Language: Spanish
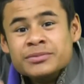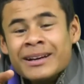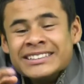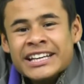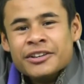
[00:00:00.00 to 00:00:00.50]
los
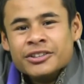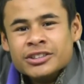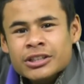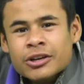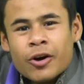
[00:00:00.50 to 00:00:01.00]

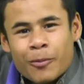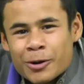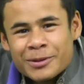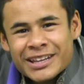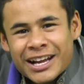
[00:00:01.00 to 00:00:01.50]
maiceros.
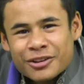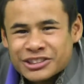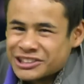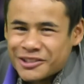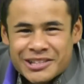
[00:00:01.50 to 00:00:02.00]
¿Cómo
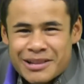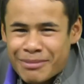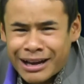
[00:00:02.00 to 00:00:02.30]
olvidarlo si sos del